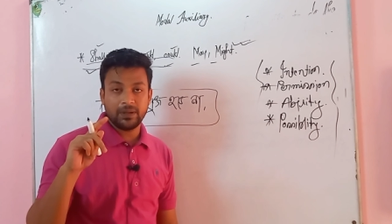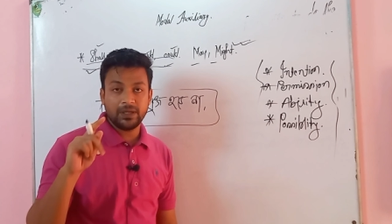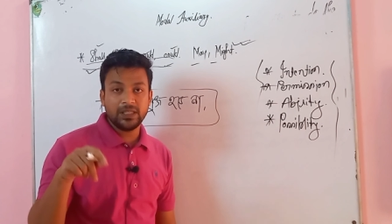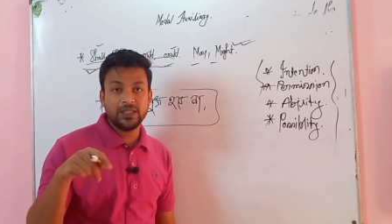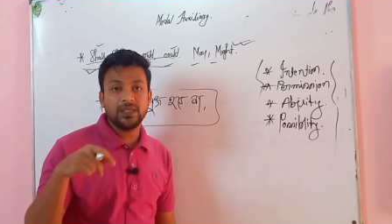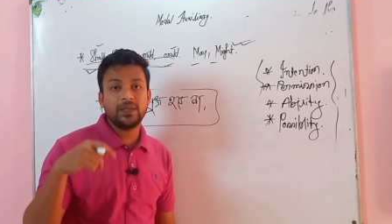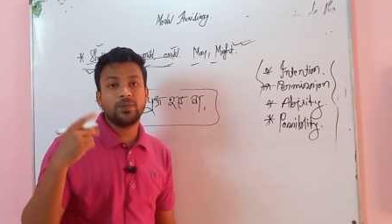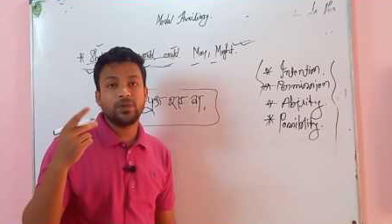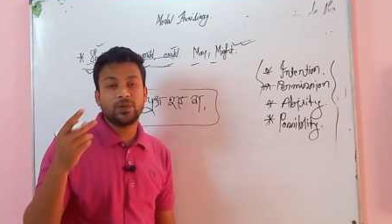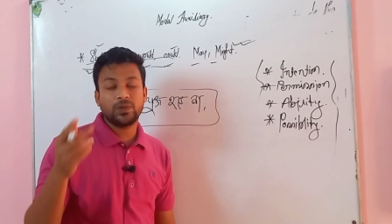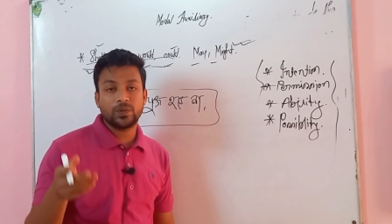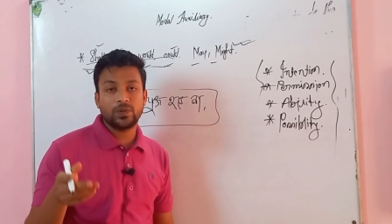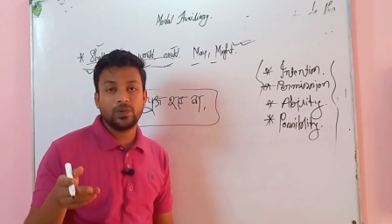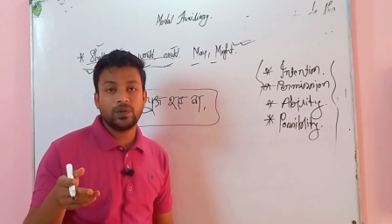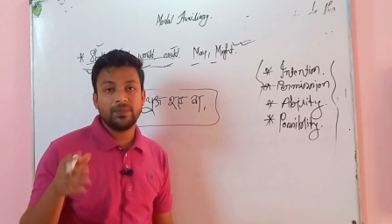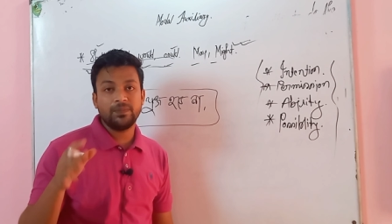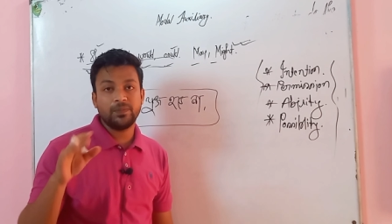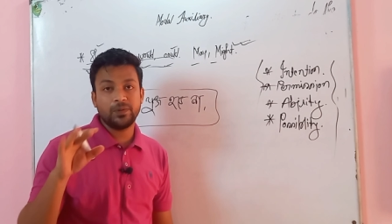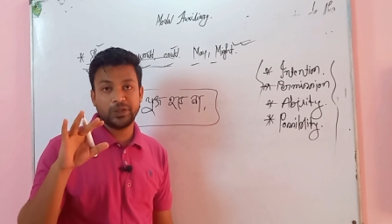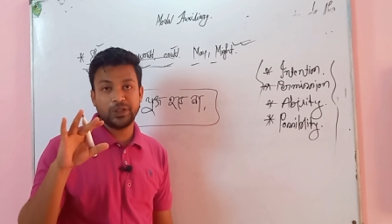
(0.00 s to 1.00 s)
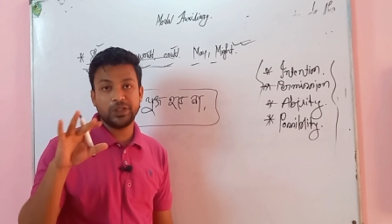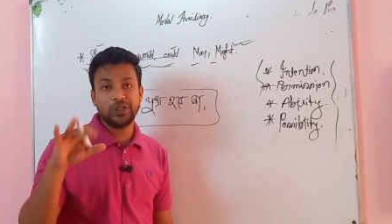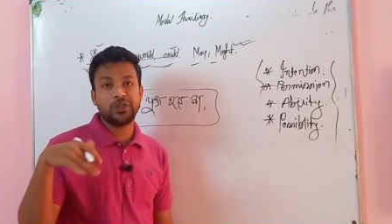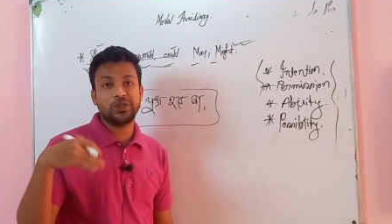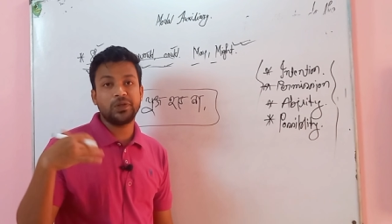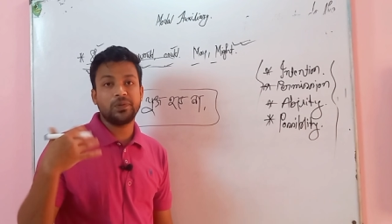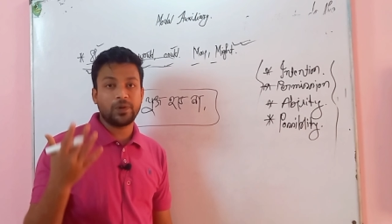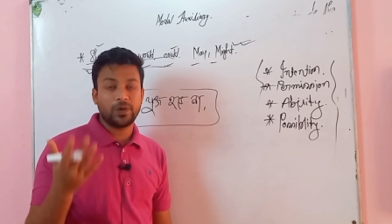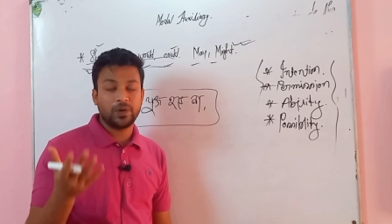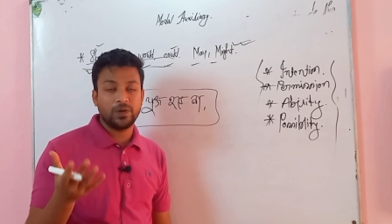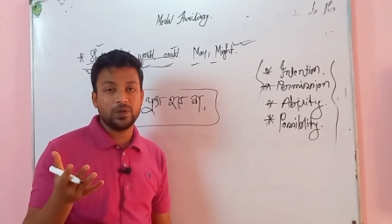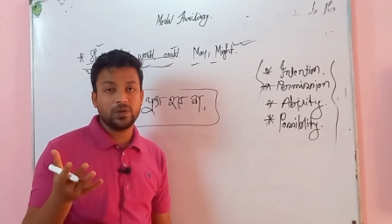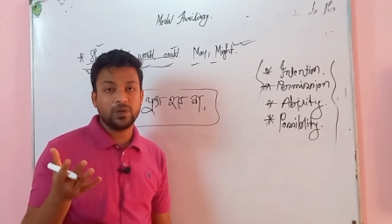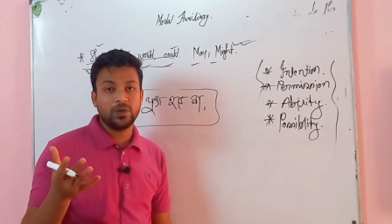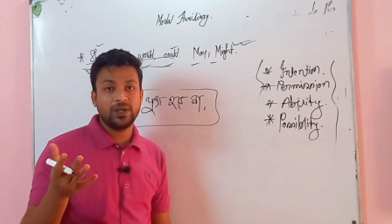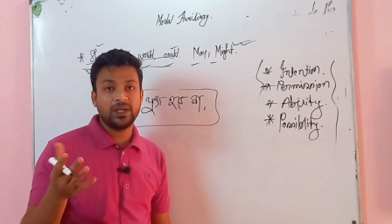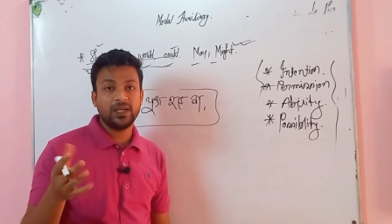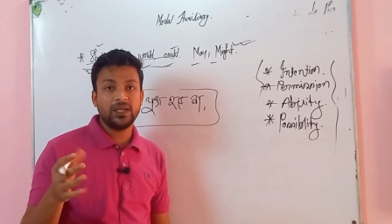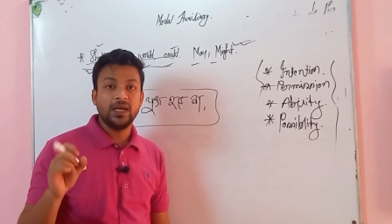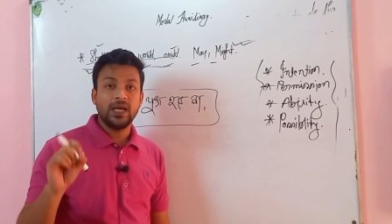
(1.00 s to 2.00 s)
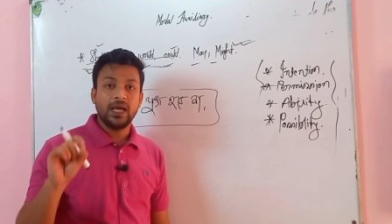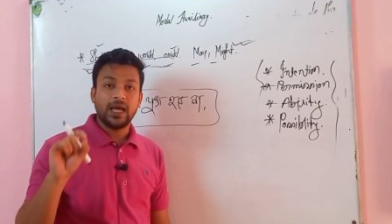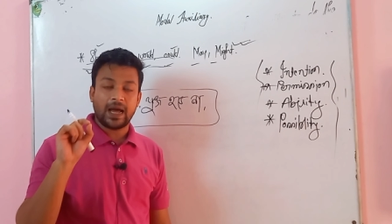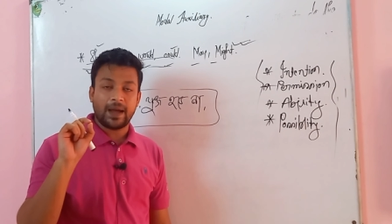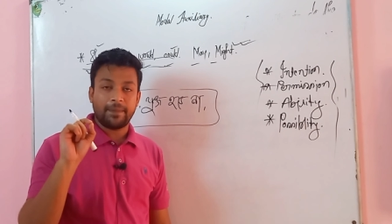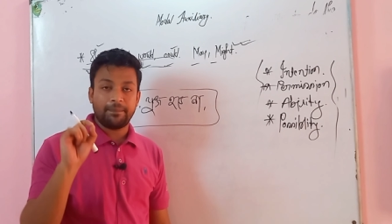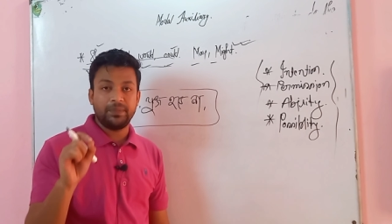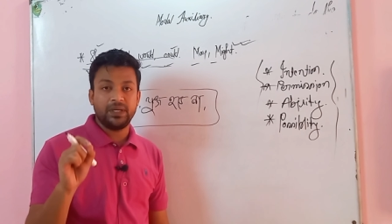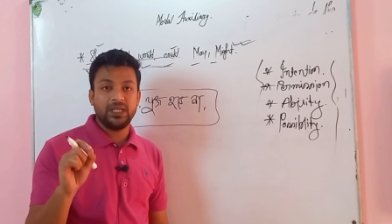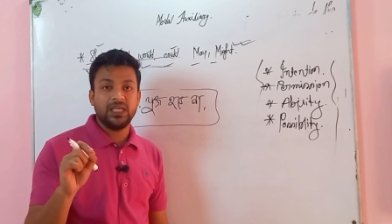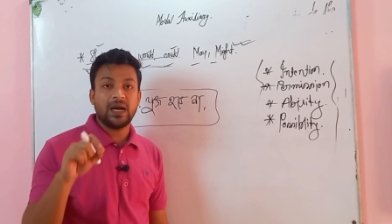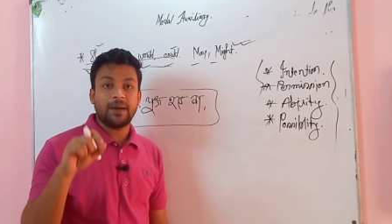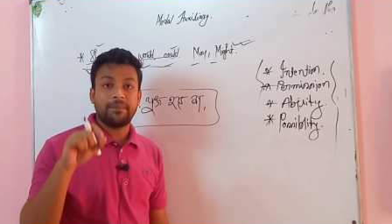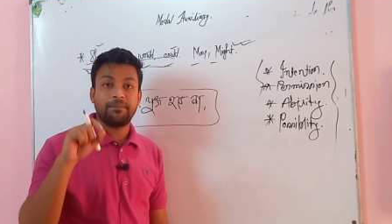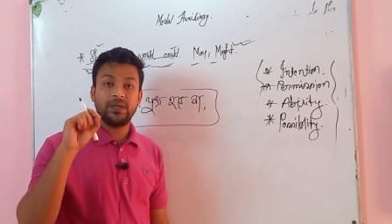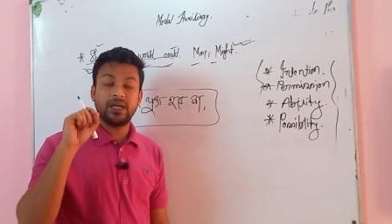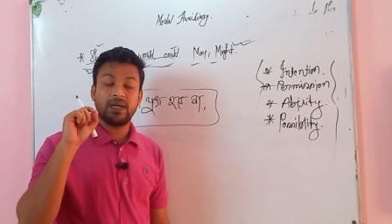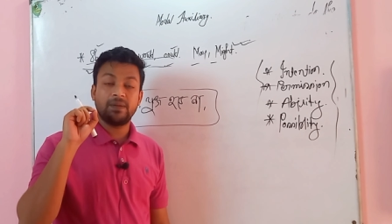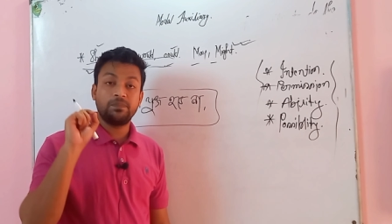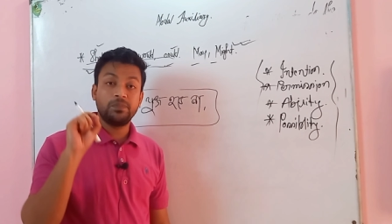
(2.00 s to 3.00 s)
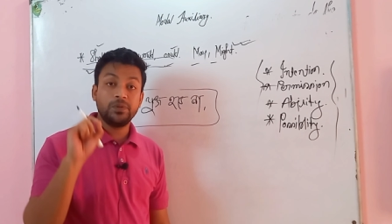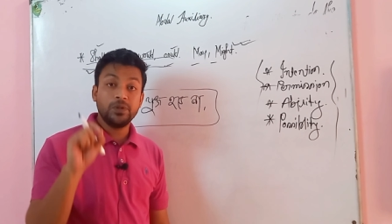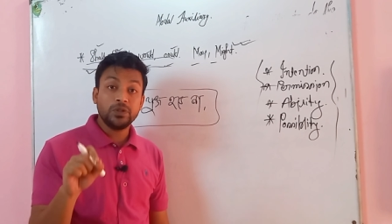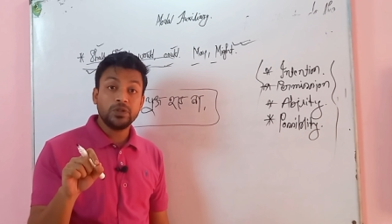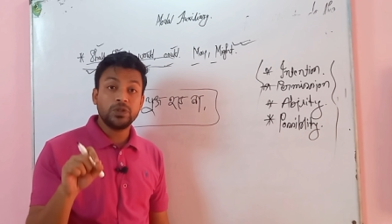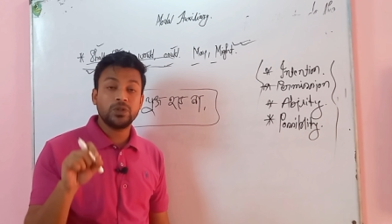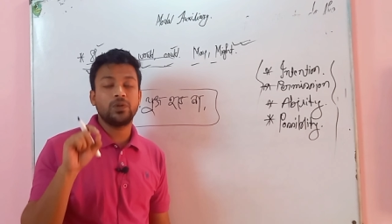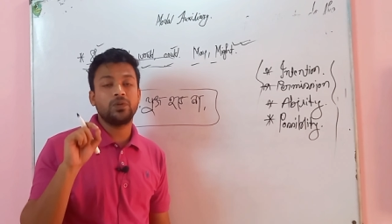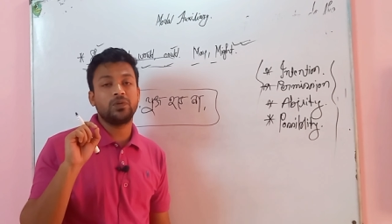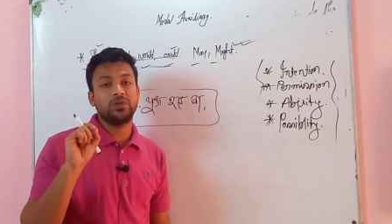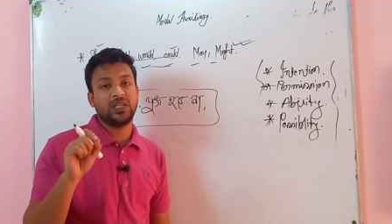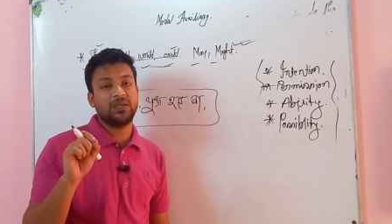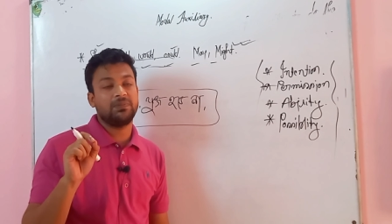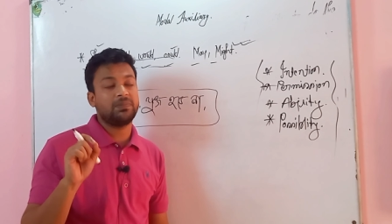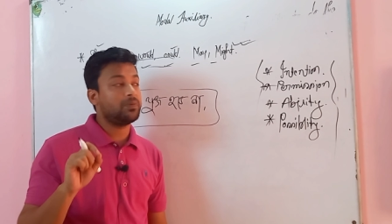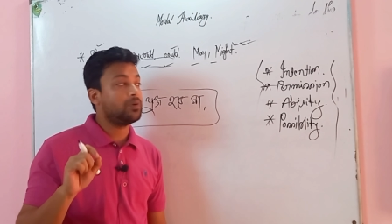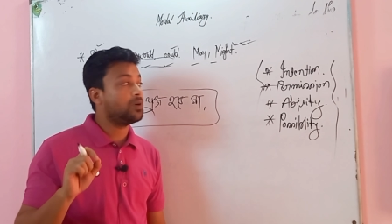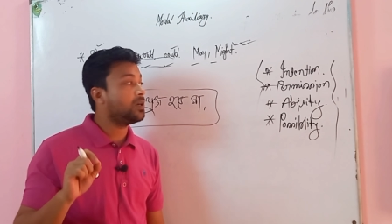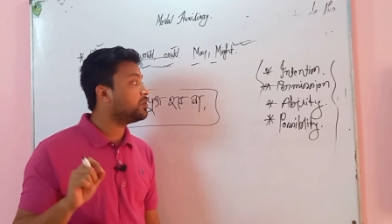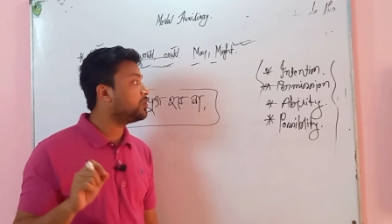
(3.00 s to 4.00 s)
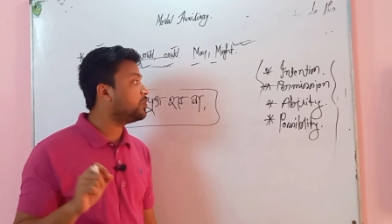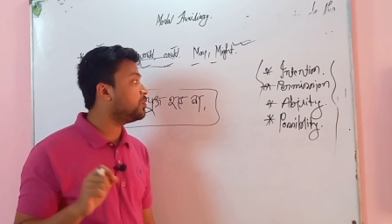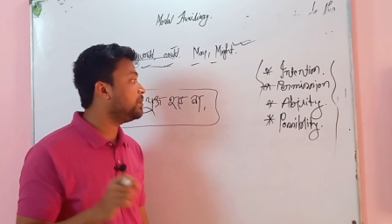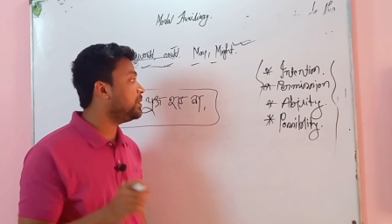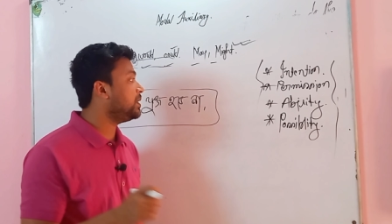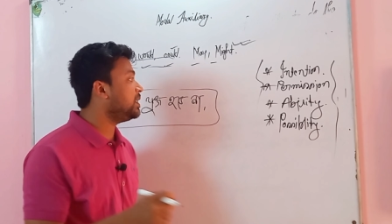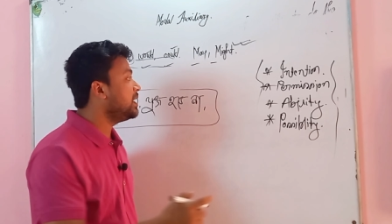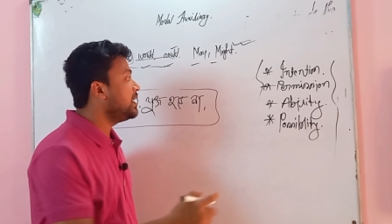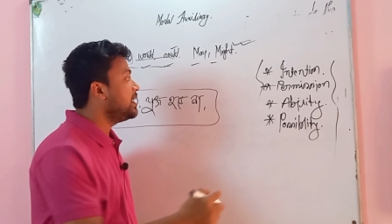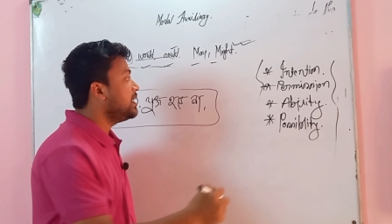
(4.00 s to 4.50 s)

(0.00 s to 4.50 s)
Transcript: নিজের মতো করে বৈশিষ্ট্য বহন করে আপনি আপনার প্রয়োজন অনুযায়ী ব্যবহার করবেন